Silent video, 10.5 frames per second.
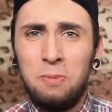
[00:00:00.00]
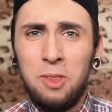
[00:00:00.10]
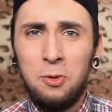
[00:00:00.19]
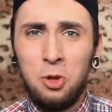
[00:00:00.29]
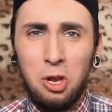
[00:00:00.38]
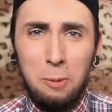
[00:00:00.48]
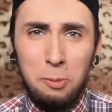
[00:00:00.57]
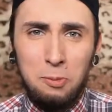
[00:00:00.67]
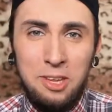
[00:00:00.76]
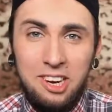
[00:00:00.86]
Но вы только
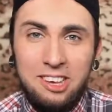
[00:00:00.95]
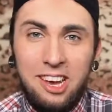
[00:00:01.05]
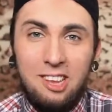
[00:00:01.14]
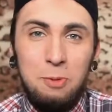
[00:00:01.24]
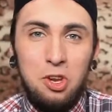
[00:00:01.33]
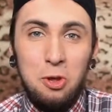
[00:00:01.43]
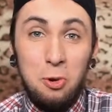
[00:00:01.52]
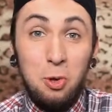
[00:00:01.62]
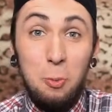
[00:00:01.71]
посмотрите, как смешно он